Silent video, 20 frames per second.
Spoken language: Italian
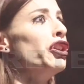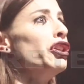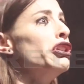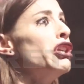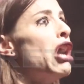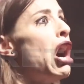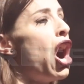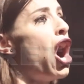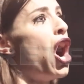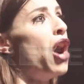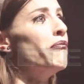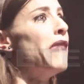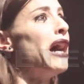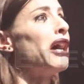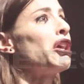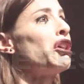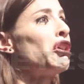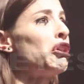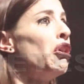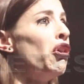no,
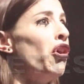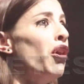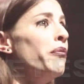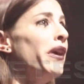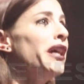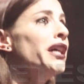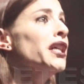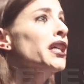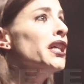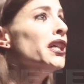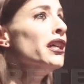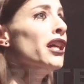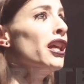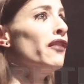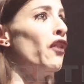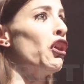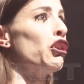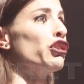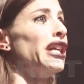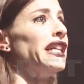ma come?
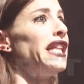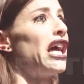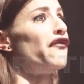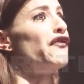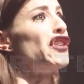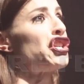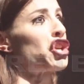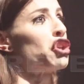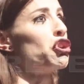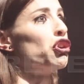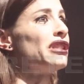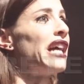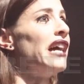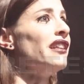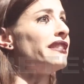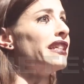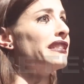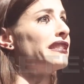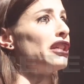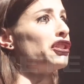Il volo dei dervisci
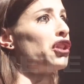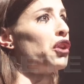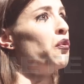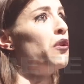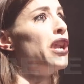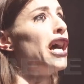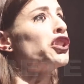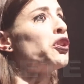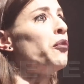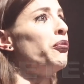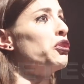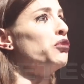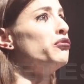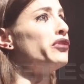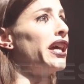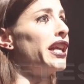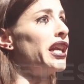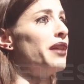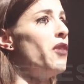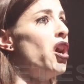rotanti è stato annullato per un
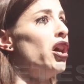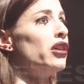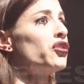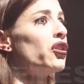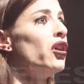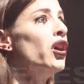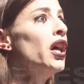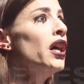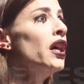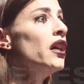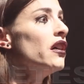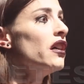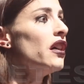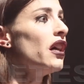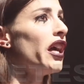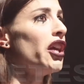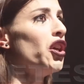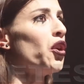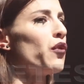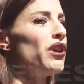terremoto.
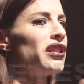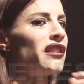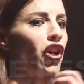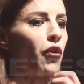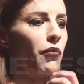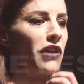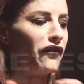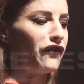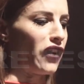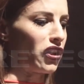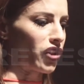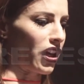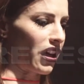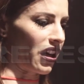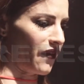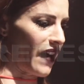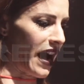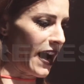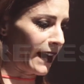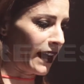E io questi come li faccio
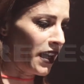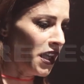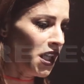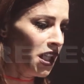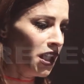arrivare?